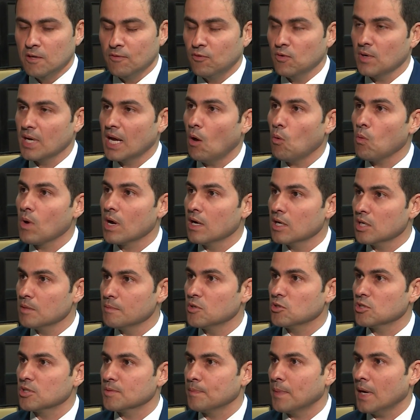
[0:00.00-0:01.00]
e fui
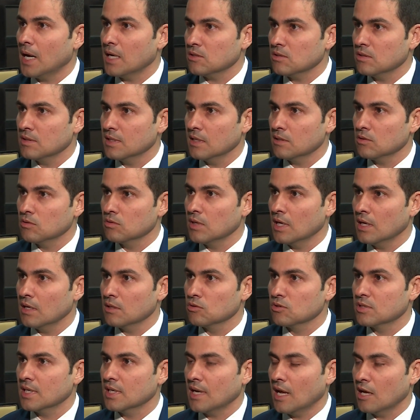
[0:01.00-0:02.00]
galgando meu espaço dentro
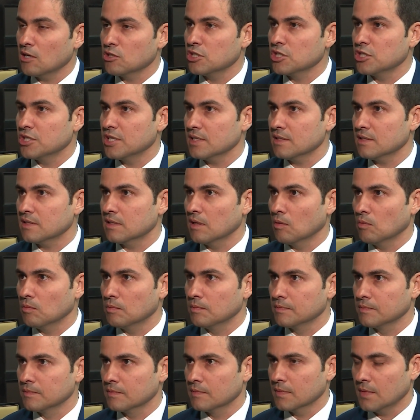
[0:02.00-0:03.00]
da, do cenário de
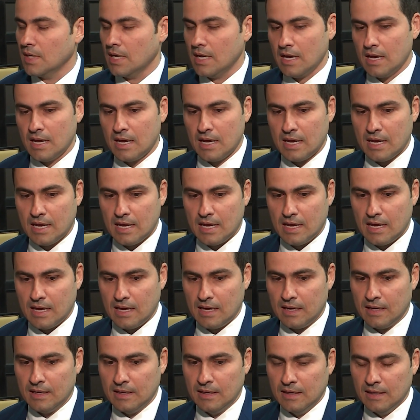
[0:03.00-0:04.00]
gestão.
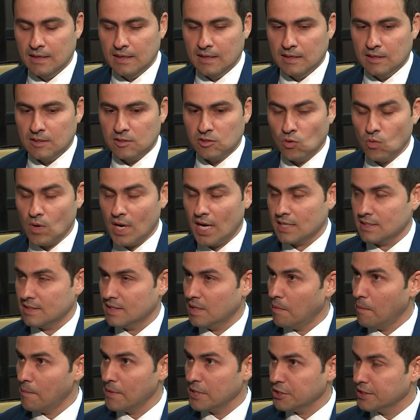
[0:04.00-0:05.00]
É, sou um cara
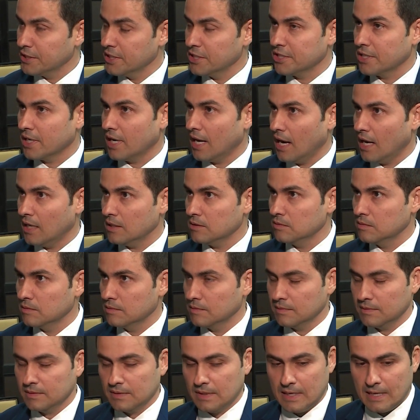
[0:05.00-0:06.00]
extremamente dedicado
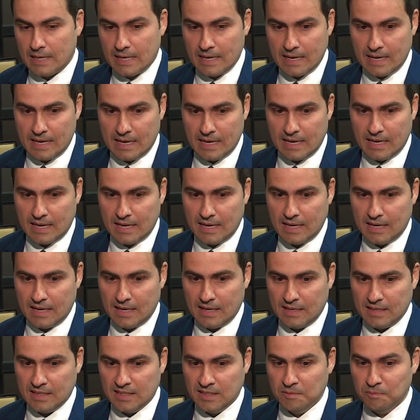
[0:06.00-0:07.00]

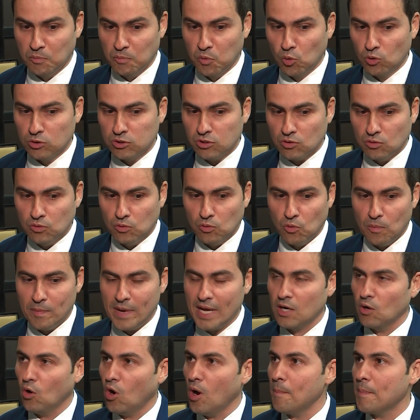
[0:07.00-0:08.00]
é, e busco o
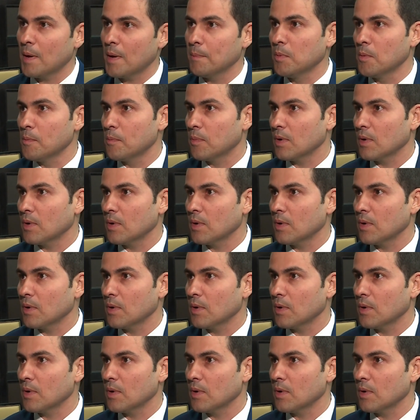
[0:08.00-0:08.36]
melhor para a